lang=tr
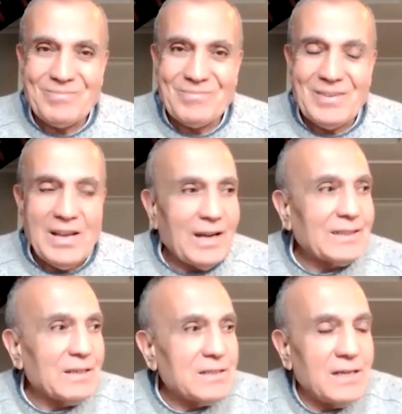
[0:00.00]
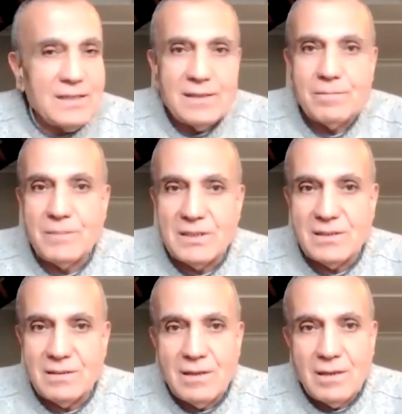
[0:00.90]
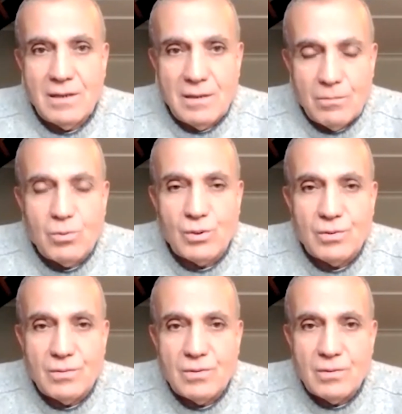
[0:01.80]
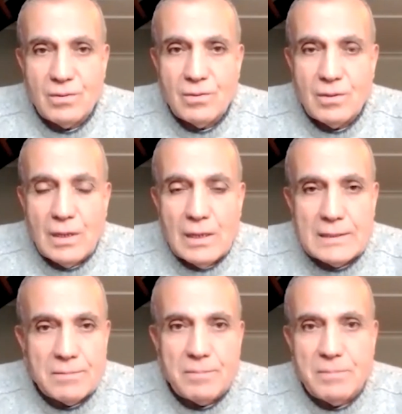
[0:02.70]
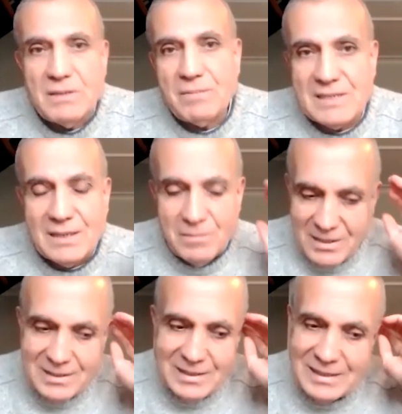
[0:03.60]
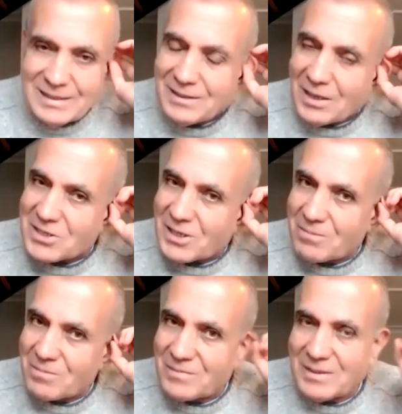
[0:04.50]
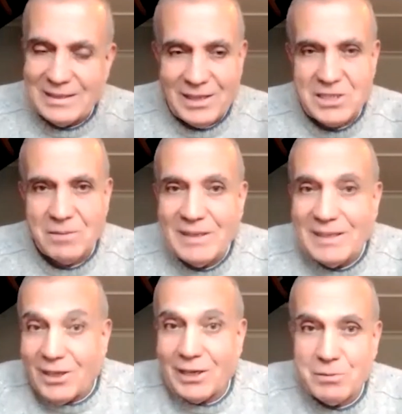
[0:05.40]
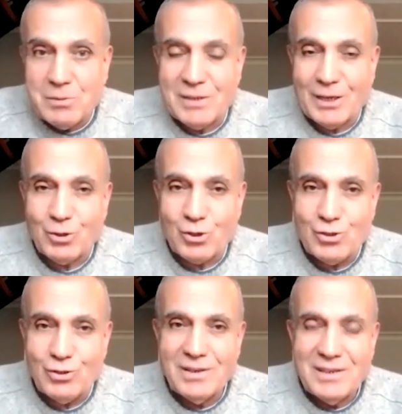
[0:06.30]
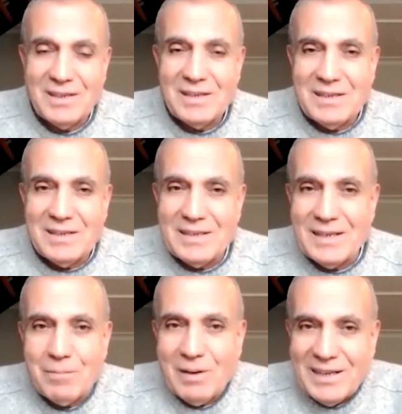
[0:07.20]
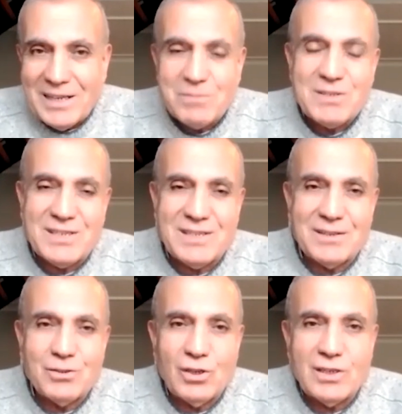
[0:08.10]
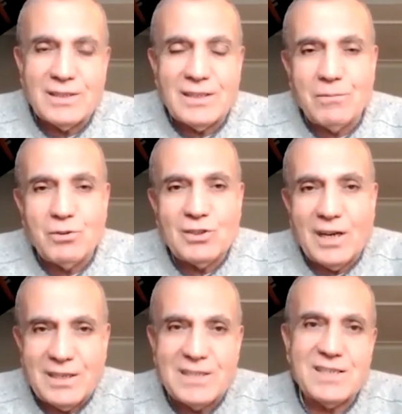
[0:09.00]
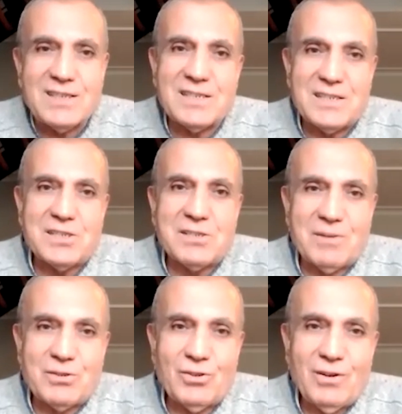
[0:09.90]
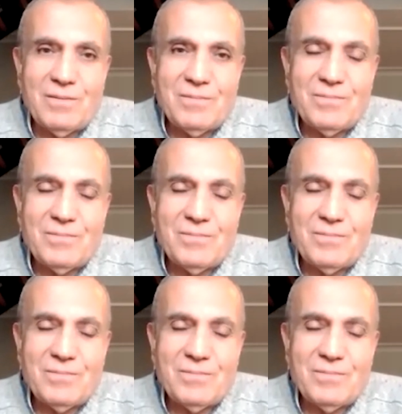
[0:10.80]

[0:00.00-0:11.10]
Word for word: Hocam Hatta bu, şey, ben söyleyeyim pardon. Şimdi bir mesela bir e, danışanım, danışanım değil takipçim daha doğrusu. Ya bana yazmış işte. Diyor ki tam diyor tatile çıkacağız eşimle diyor.